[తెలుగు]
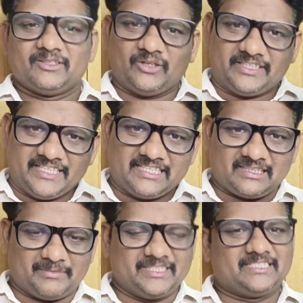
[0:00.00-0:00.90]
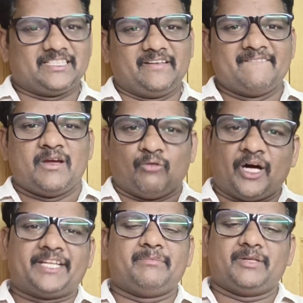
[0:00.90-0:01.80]
సో దీనికి సంబంధించి
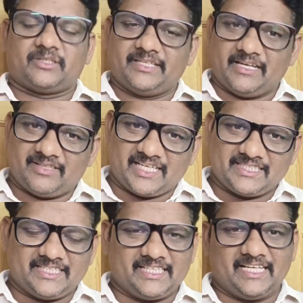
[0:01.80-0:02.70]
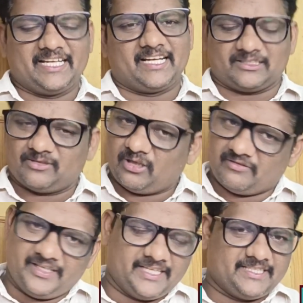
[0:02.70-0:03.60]
ఓటీపీతో ఏ విధంగా చేయాలని గతంలో ఒక
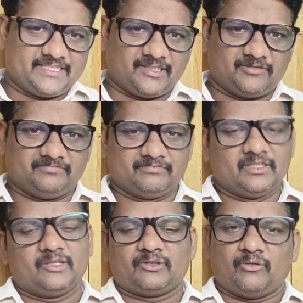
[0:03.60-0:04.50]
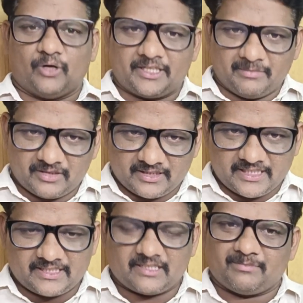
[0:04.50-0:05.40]
వీడియో చేశాను సో ఓటీపీతో
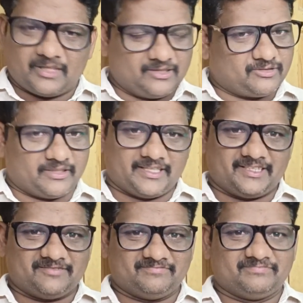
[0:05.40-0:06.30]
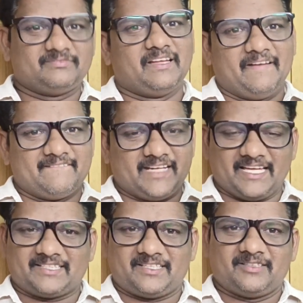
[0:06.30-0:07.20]
చేసేటప్పుడు అది చూడండి
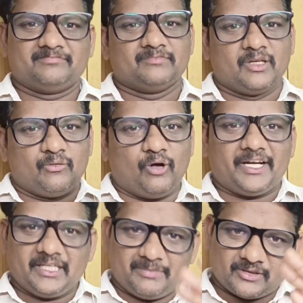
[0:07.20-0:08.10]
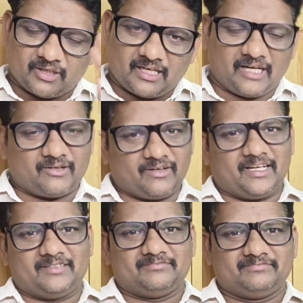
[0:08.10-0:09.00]
నెక్స్ట్ ఓటీపీతో కాకుండా